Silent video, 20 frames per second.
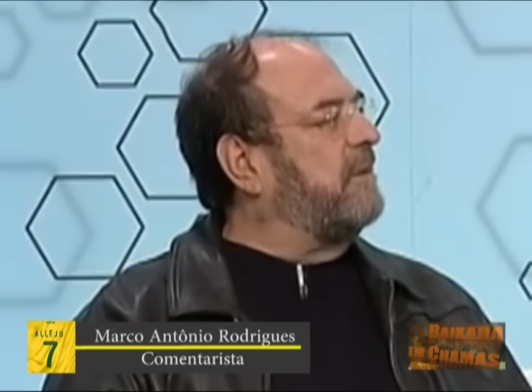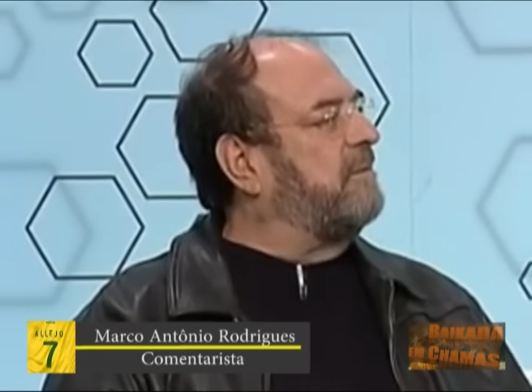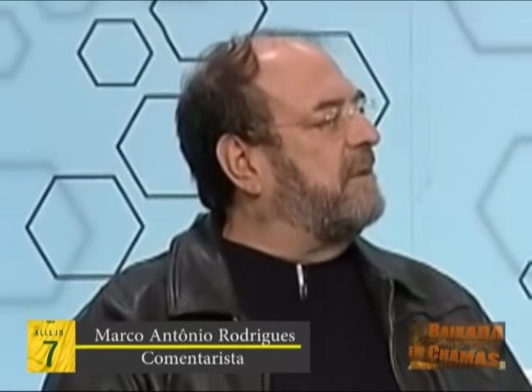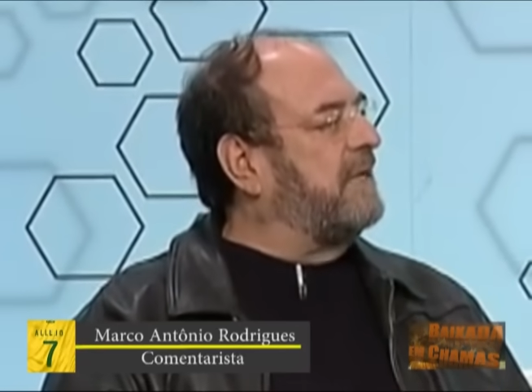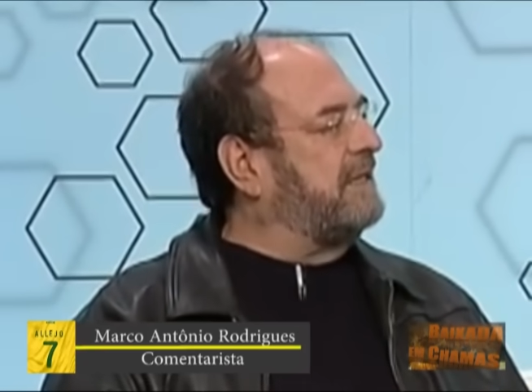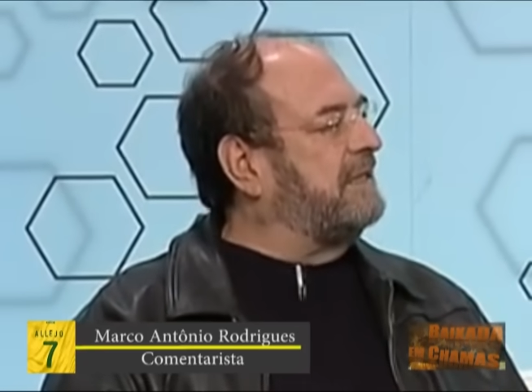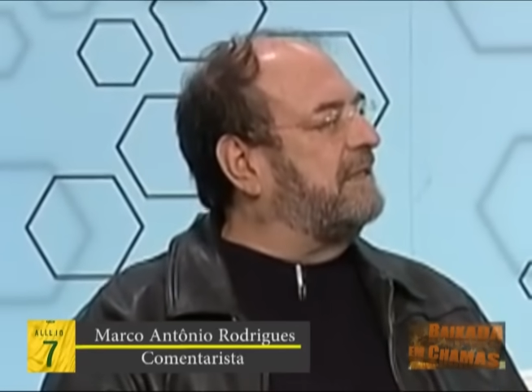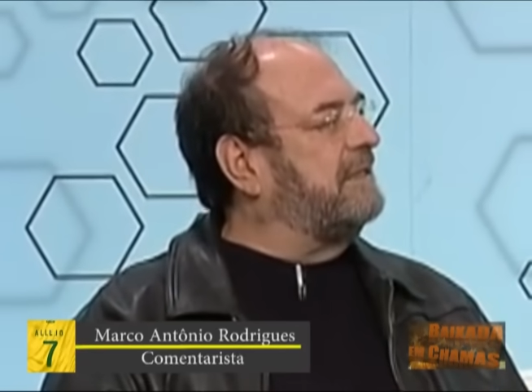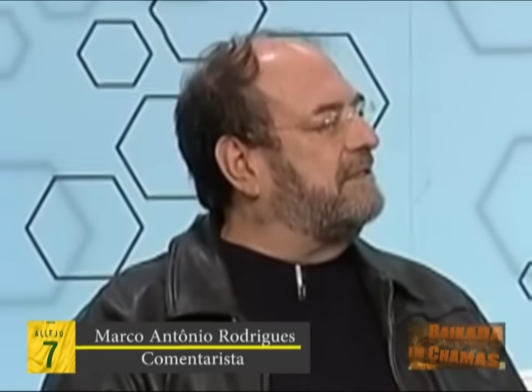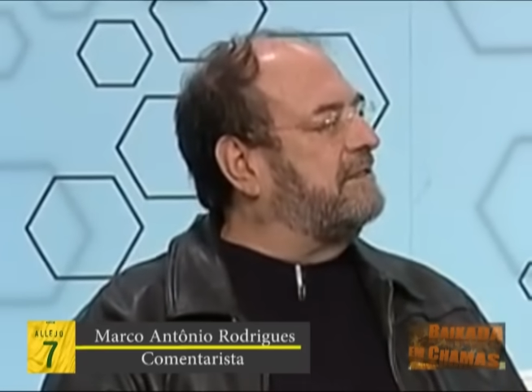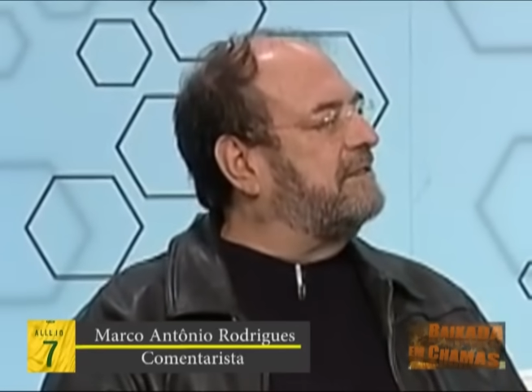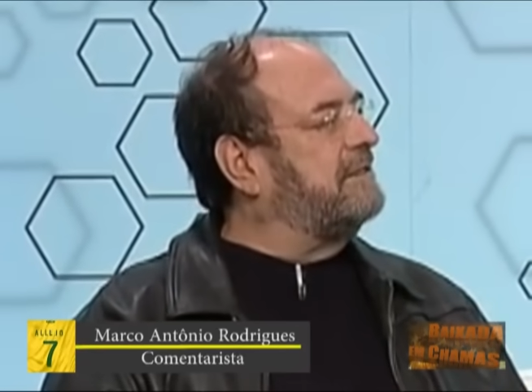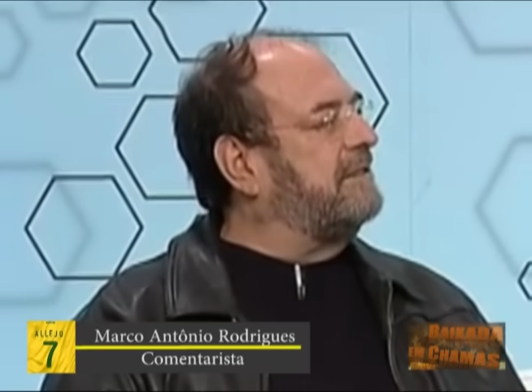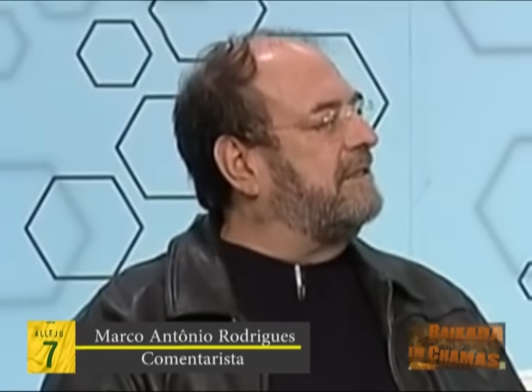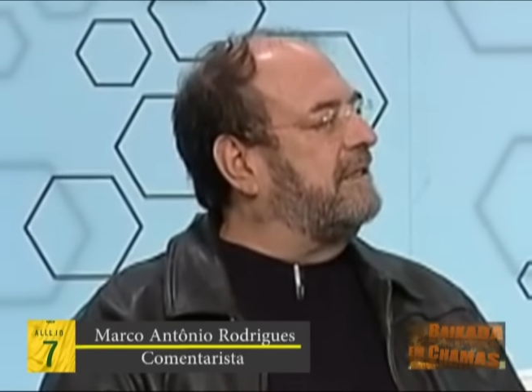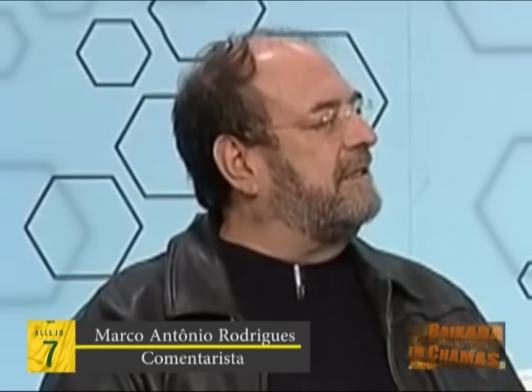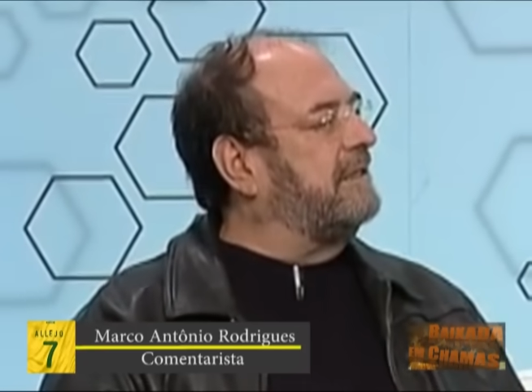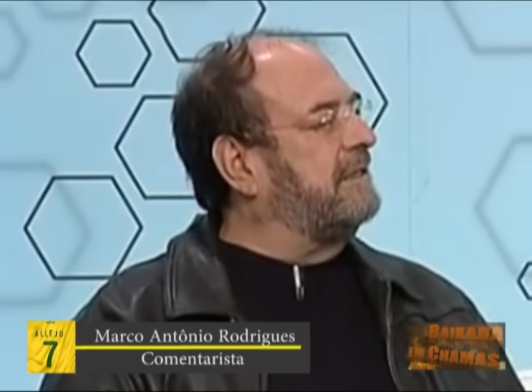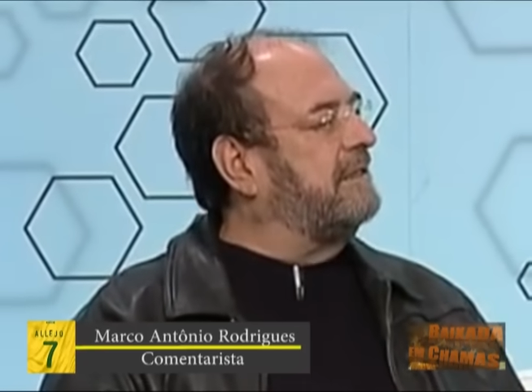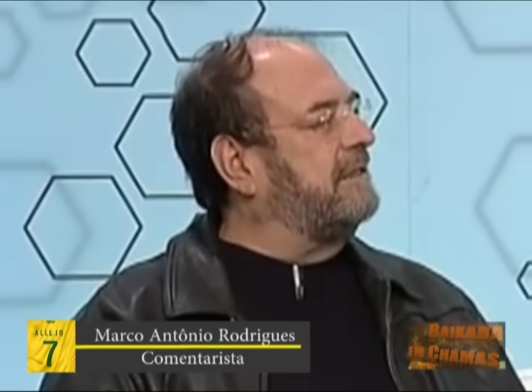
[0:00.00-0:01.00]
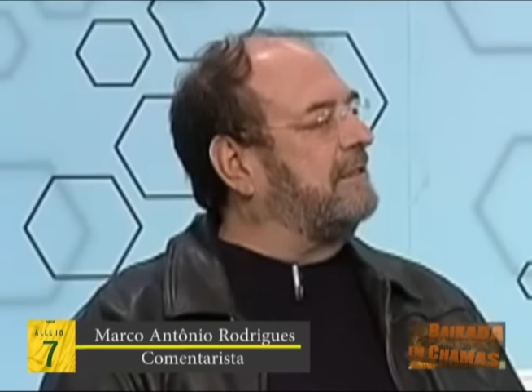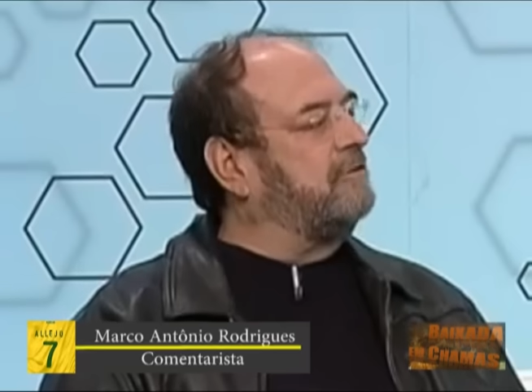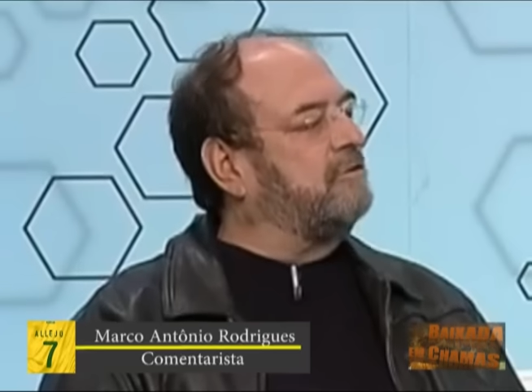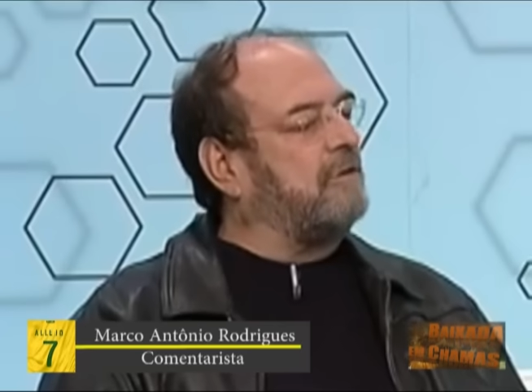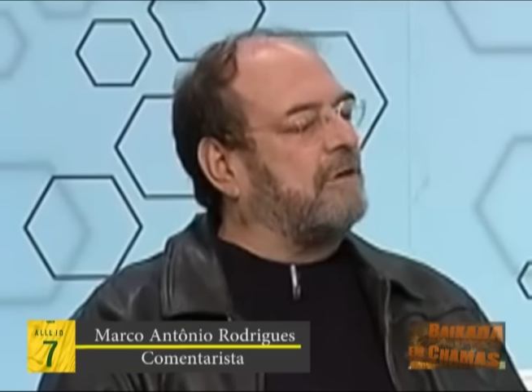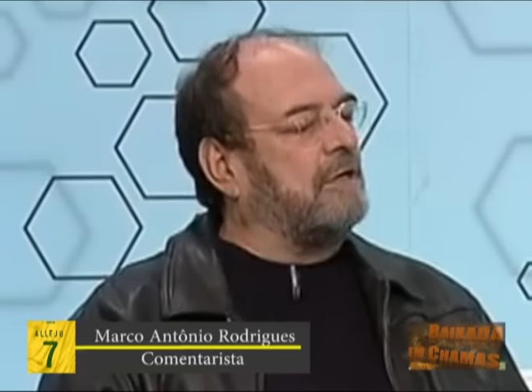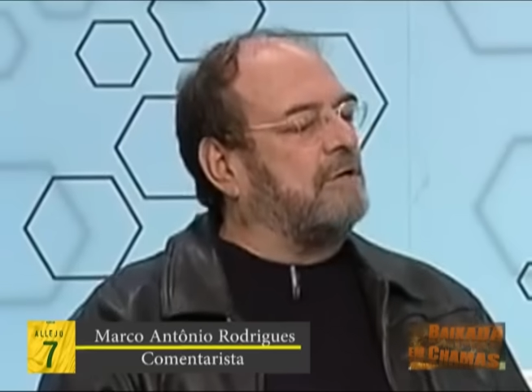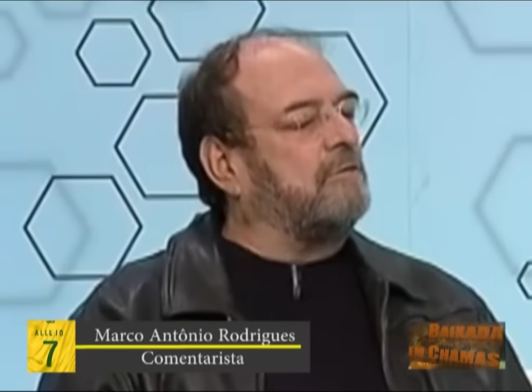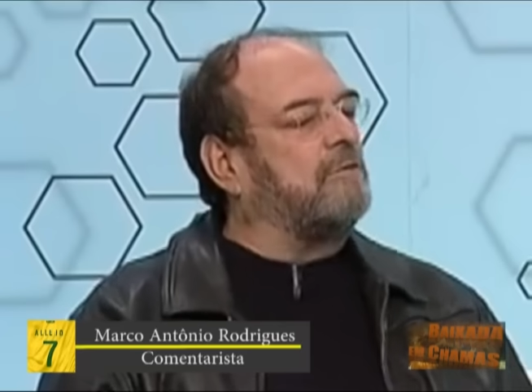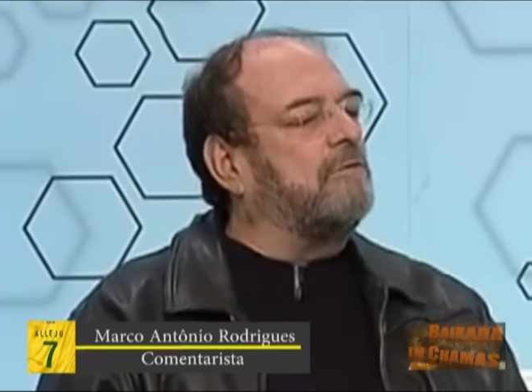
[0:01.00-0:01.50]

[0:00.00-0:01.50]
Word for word: Para bater de esquerda, ele joga